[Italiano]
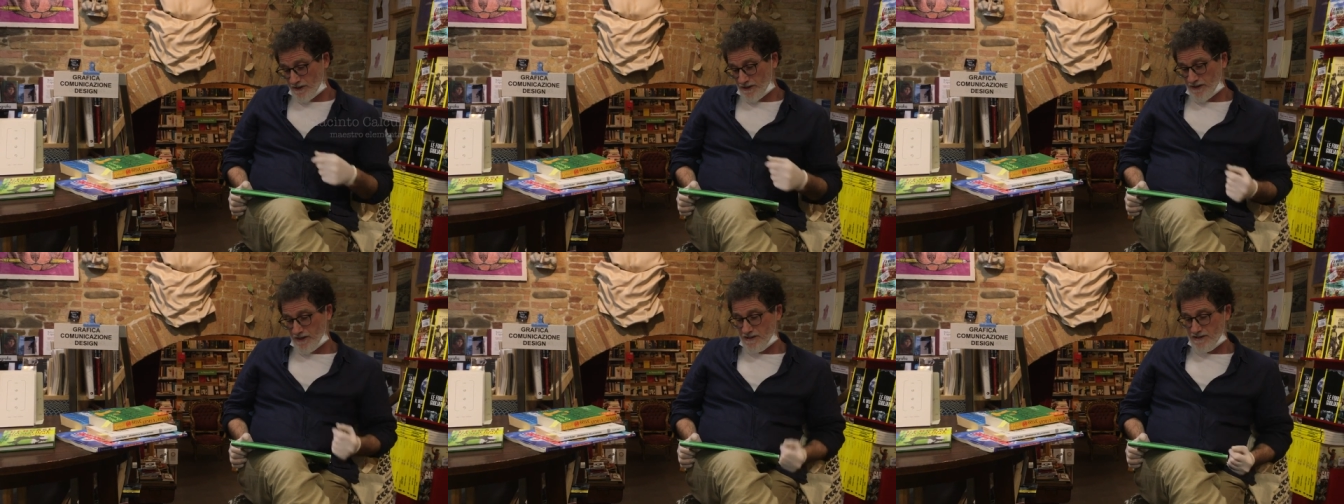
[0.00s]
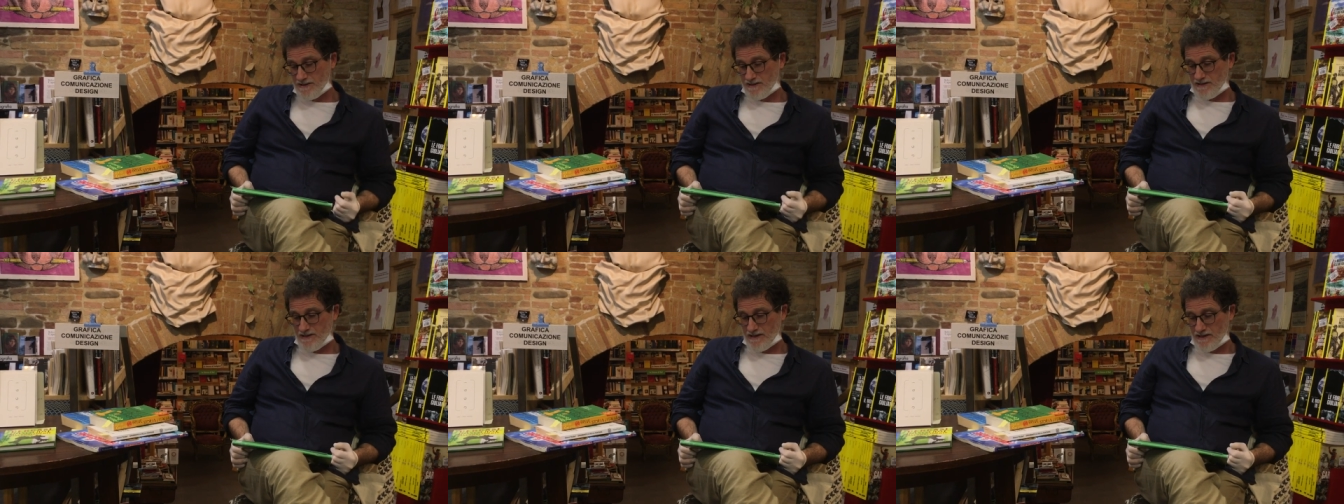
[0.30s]

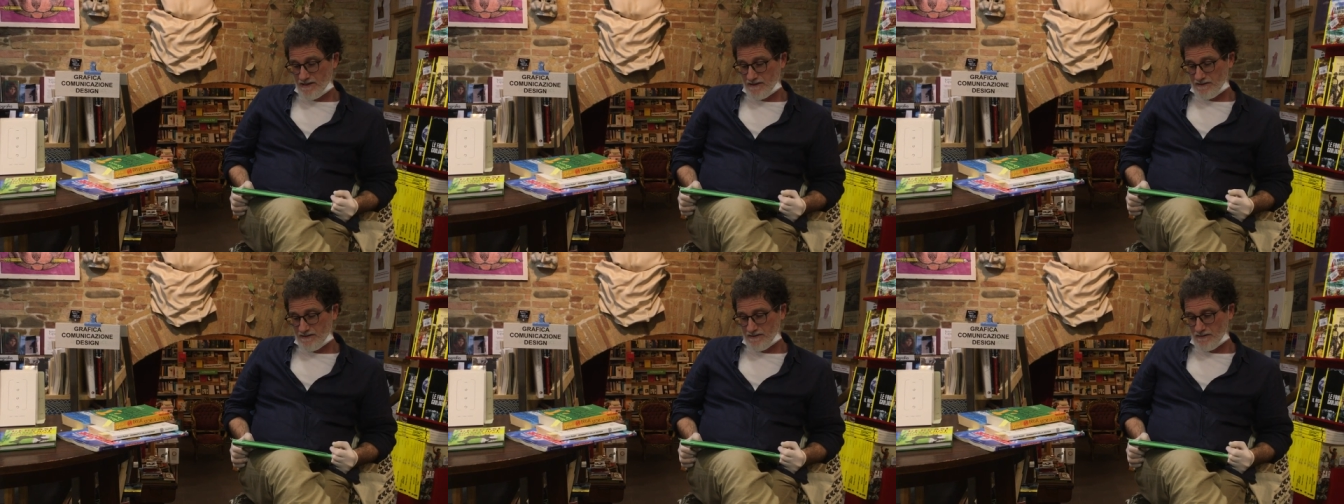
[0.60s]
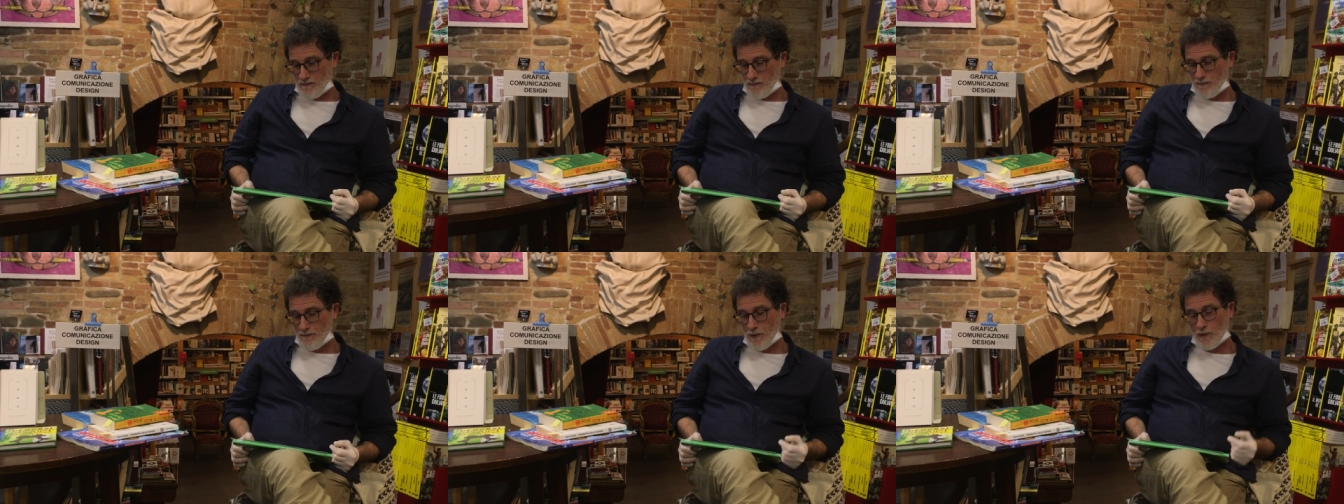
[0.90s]
triste,
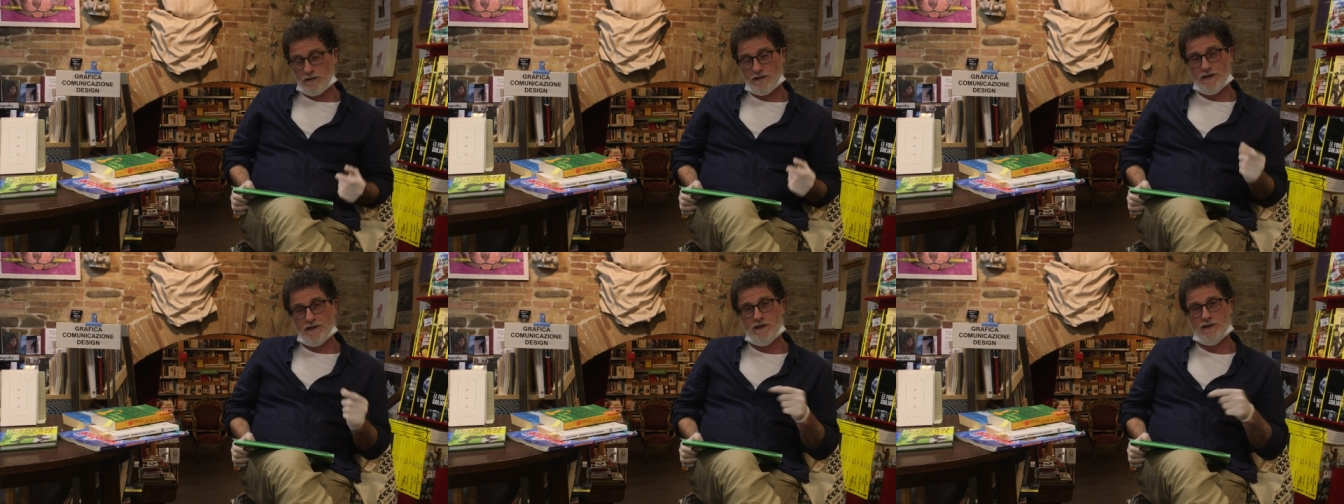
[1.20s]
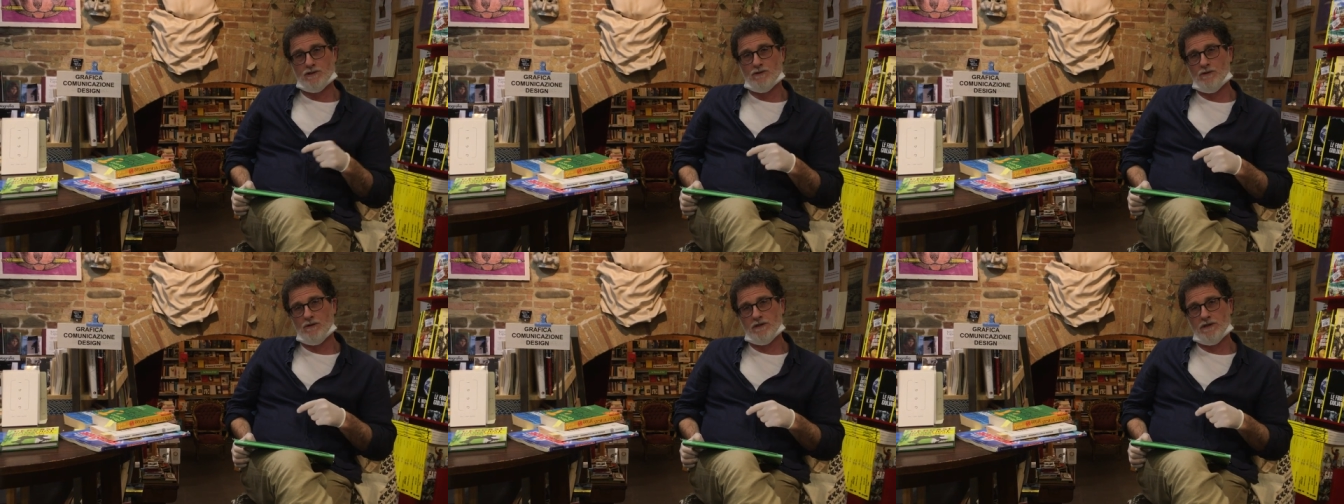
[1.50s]
un po' di
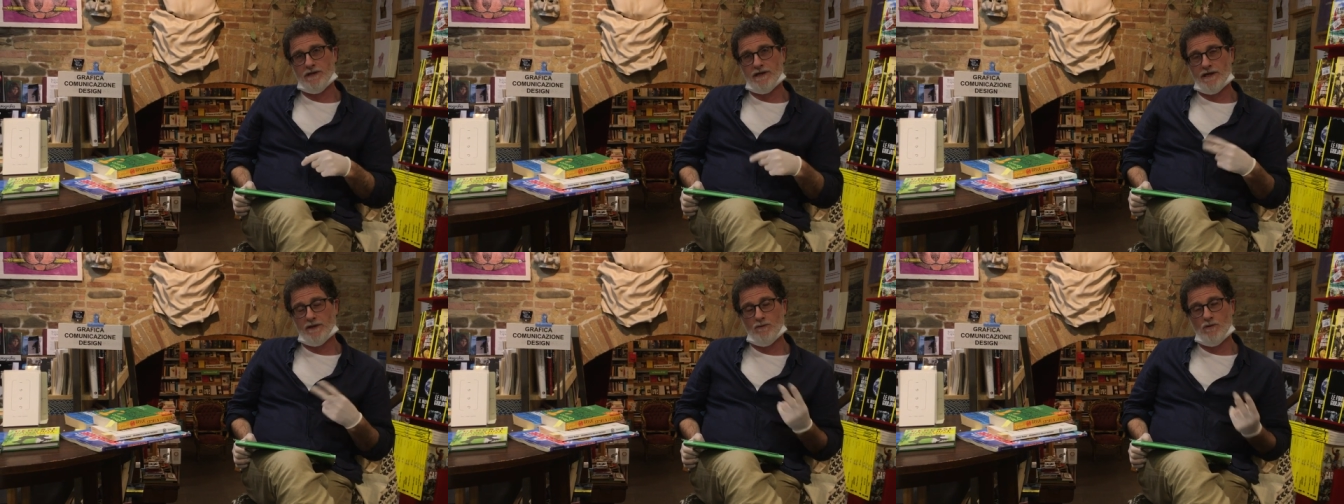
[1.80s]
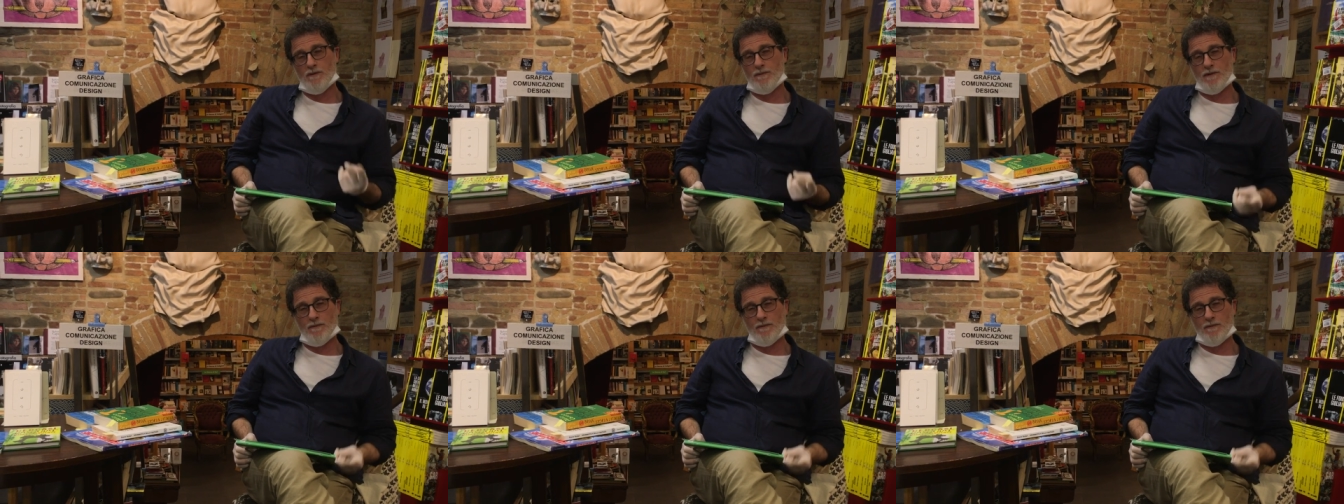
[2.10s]
disordine e due